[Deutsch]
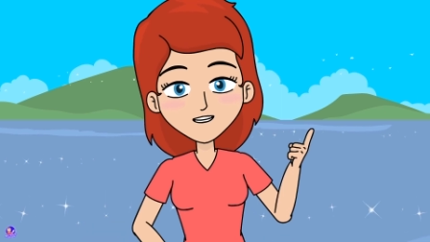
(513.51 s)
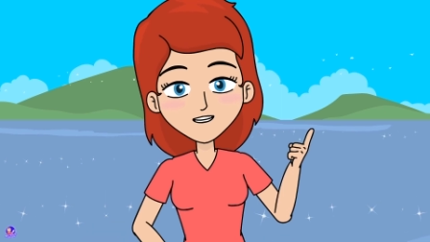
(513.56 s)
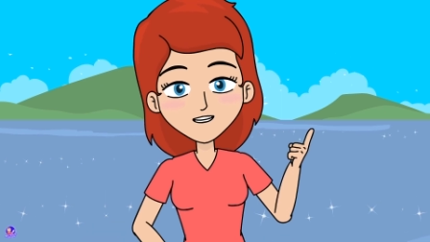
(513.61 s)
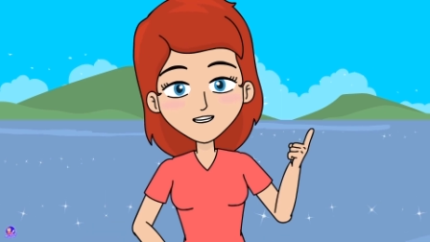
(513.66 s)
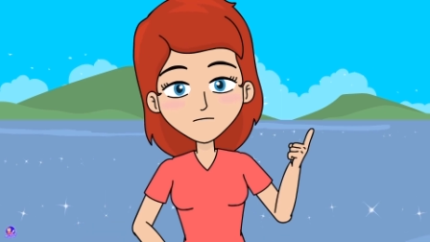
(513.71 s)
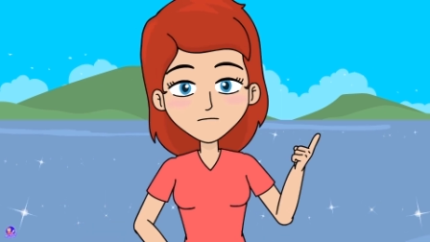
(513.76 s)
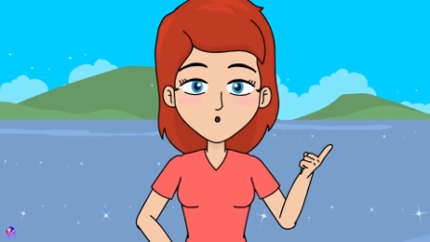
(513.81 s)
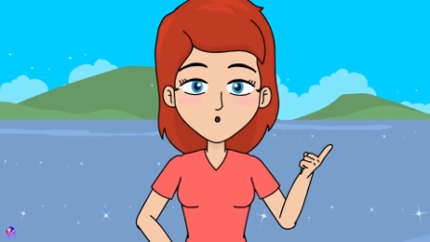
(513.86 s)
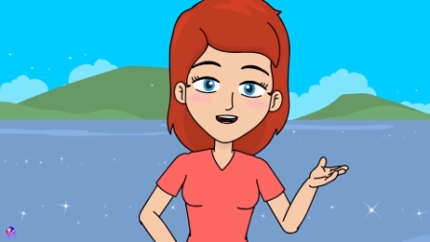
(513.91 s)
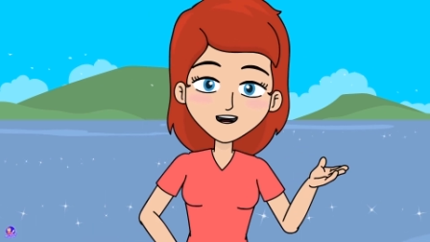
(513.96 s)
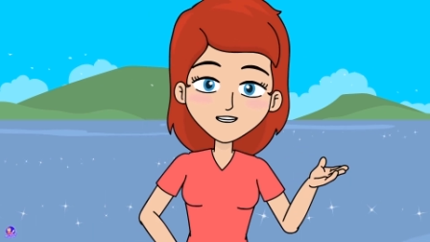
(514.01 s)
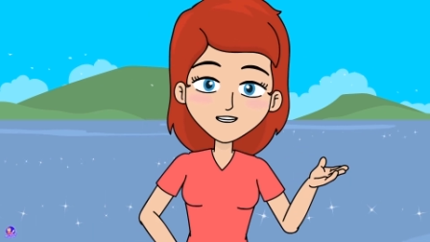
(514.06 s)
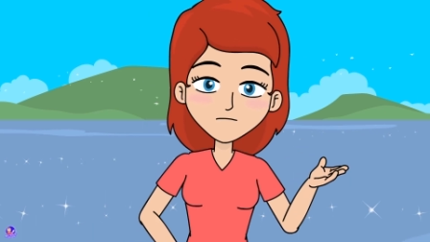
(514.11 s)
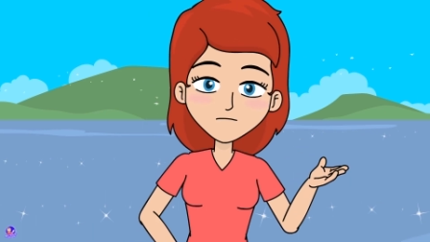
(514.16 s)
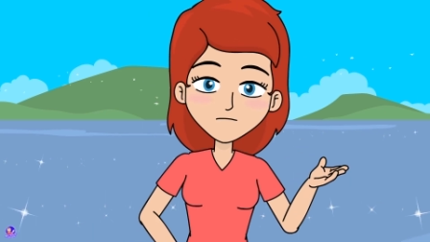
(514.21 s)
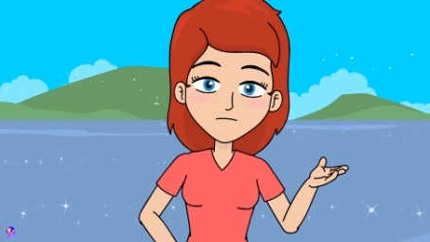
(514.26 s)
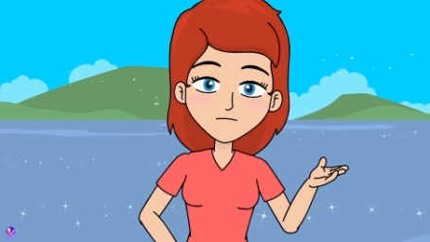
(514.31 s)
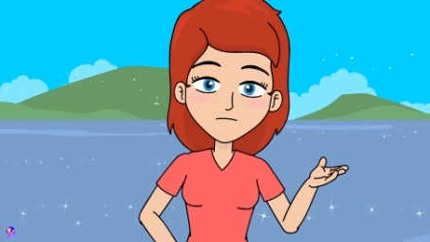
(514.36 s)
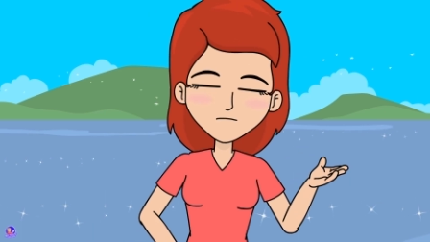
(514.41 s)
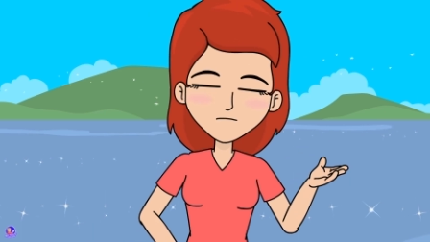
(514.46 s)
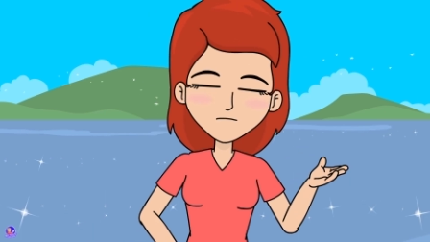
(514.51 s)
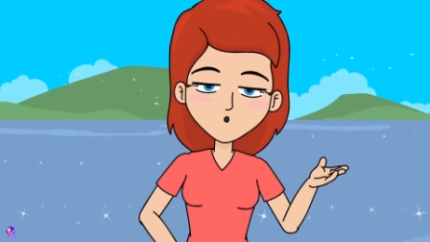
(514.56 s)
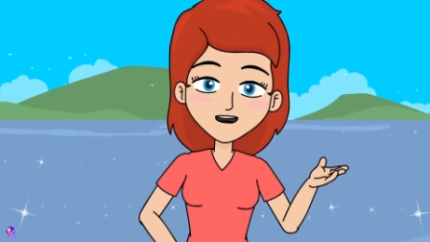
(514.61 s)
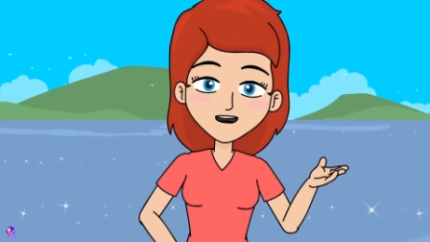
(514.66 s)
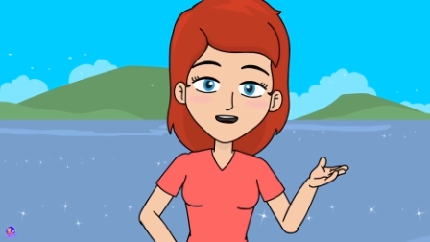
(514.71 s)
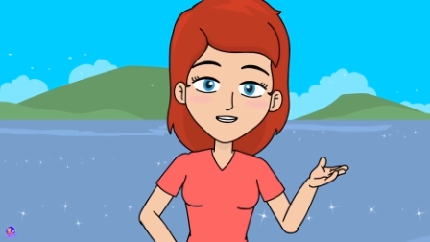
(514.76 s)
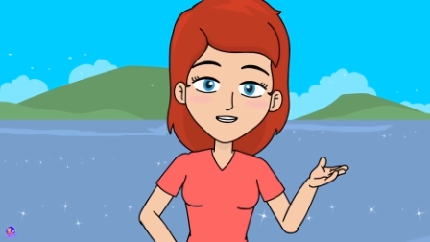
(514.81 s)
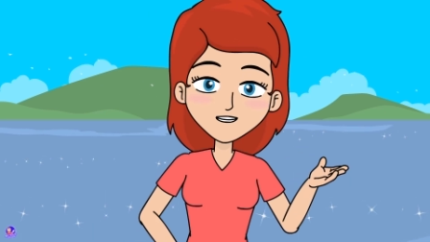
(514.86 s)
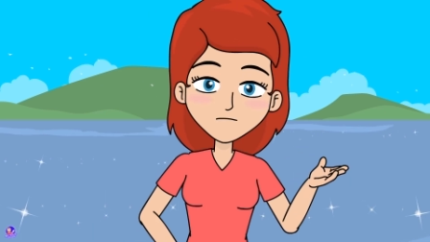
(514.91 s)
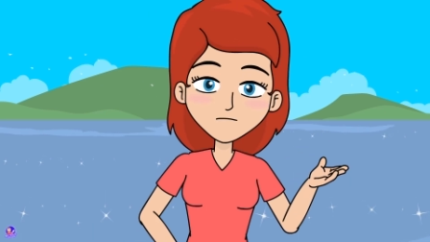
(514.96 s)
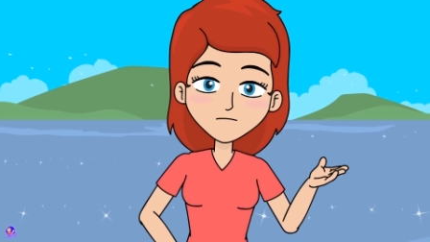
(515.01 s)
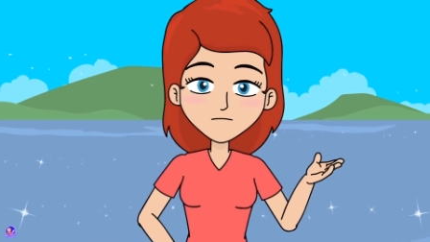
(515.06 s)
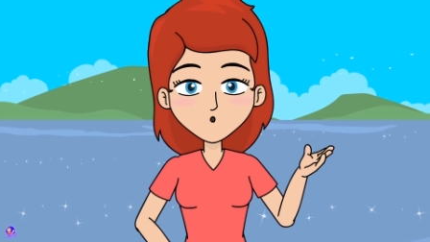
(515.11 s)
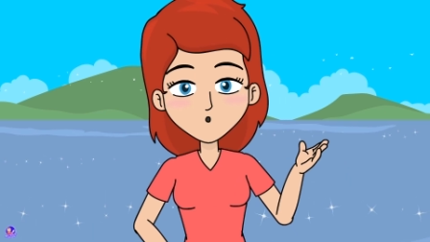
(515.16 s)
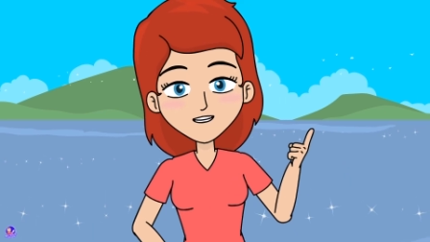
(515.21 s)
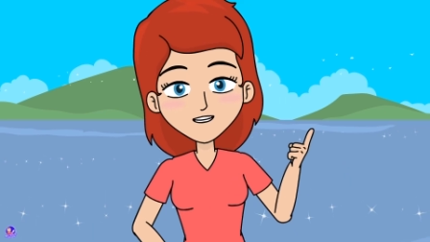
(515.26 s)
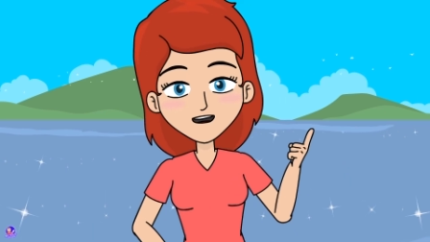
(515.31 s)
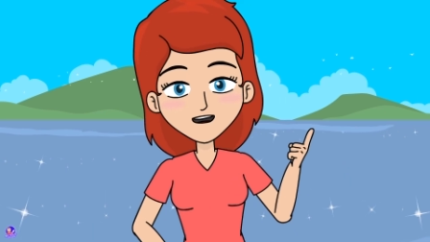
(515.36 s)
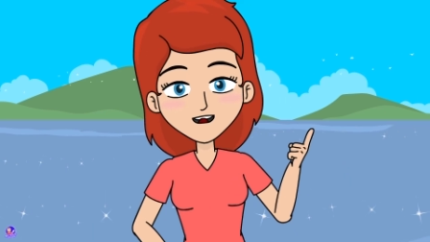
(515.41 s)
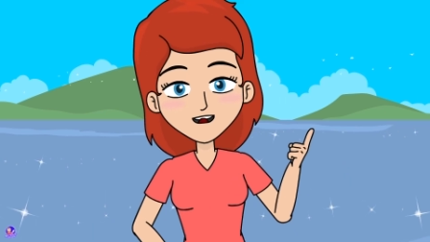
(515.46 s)
Ich konnte meilenweit
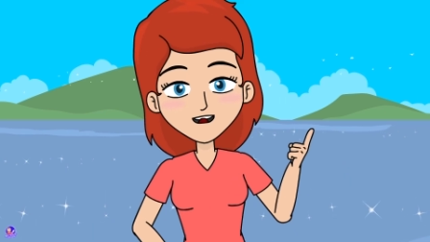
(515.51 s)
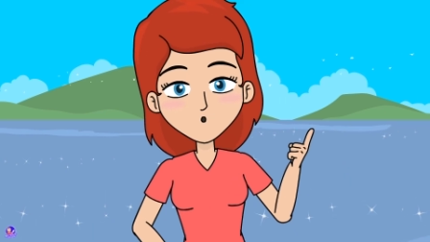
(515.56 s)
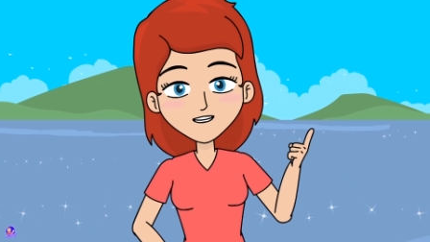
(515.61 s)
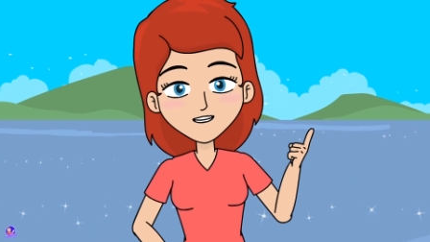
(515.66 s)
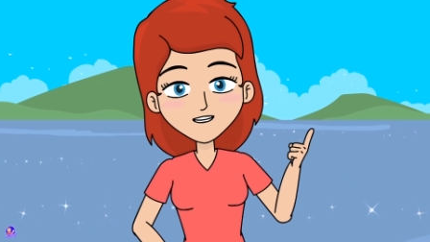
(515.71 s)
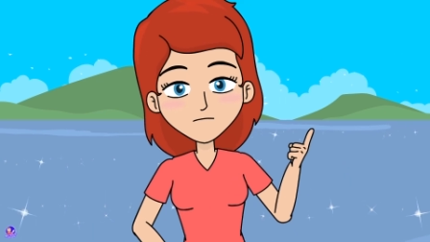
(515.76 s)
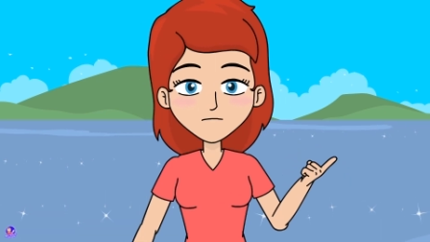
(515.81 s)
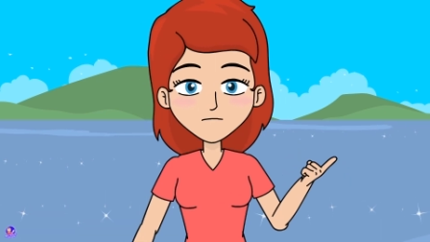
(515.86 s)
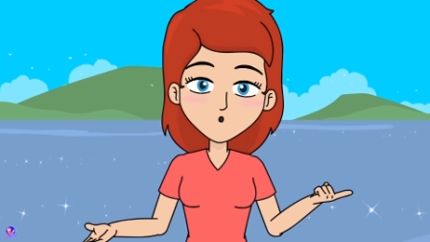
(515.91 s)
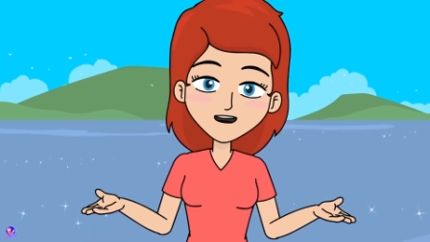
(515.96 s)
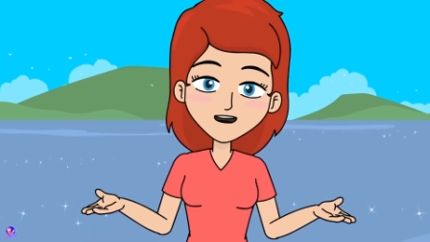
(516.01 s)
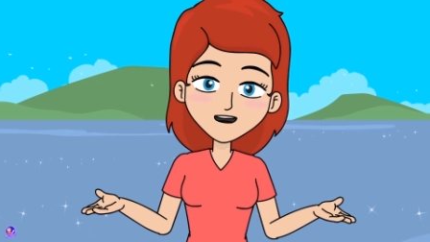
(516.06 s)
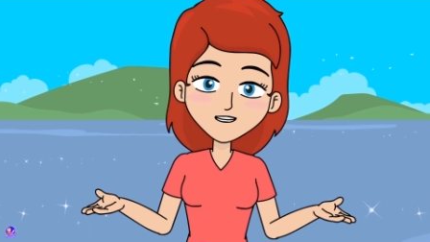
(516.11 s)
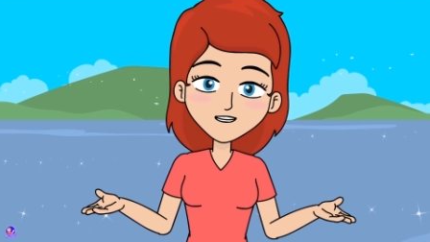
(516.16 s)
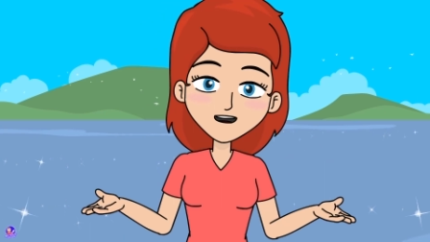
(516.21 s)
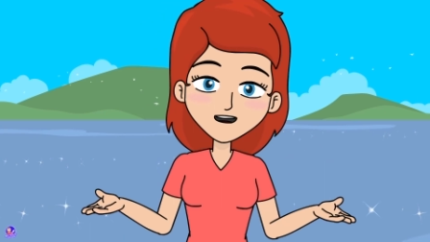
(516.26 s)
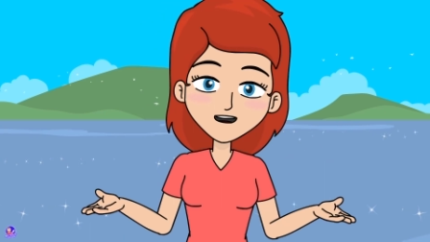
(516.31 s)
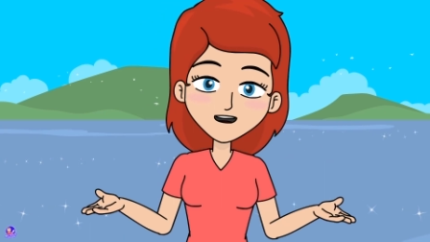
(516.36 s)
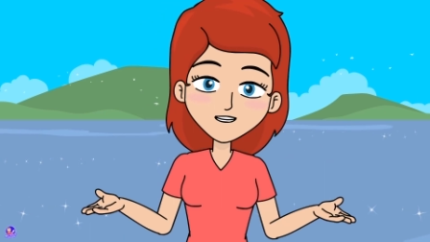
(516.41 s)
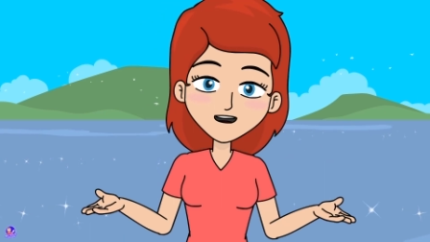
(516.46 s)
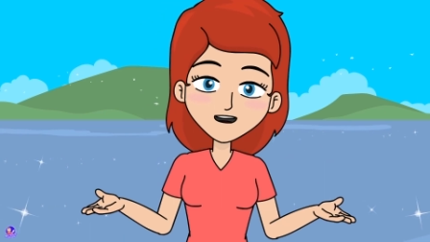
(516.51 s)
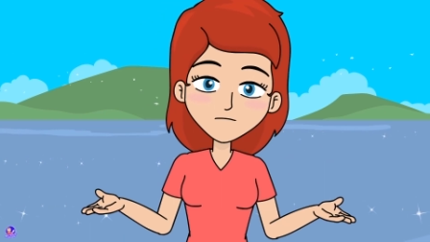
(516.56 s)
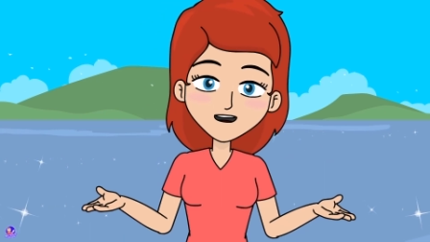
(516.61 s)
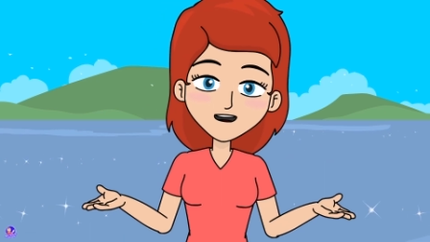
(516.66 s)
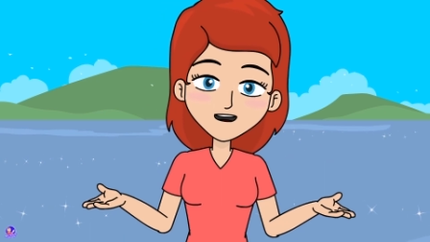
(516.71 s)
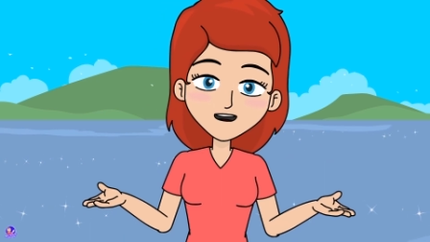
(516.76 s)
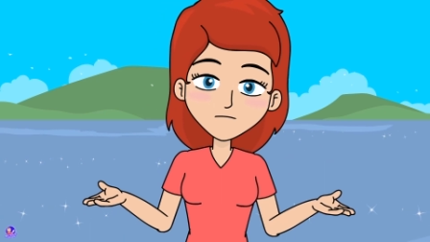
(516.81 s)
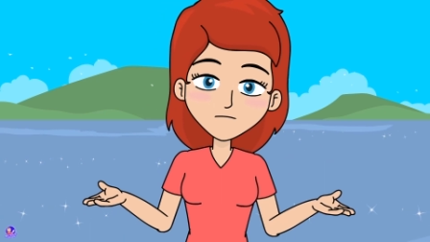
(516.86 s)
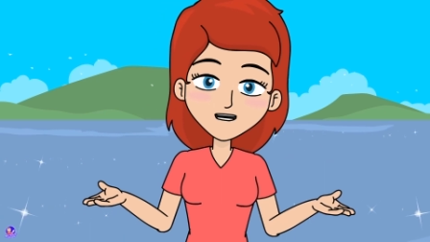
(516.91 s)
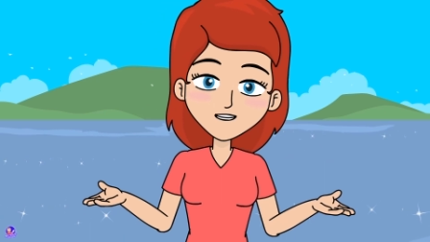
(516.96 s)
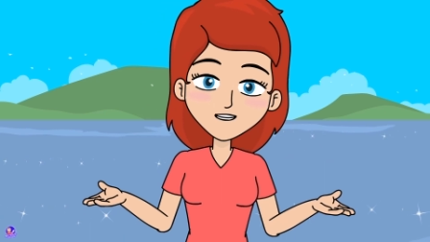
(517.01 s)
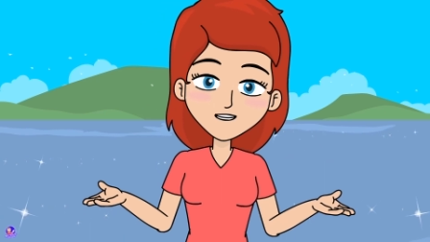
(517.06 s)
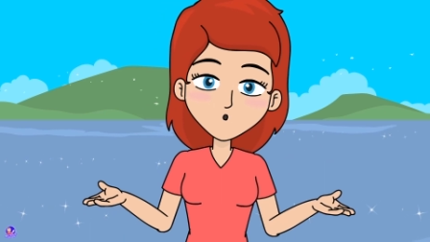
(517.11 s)
sehen, so hoch oben standen wir an der Klippe.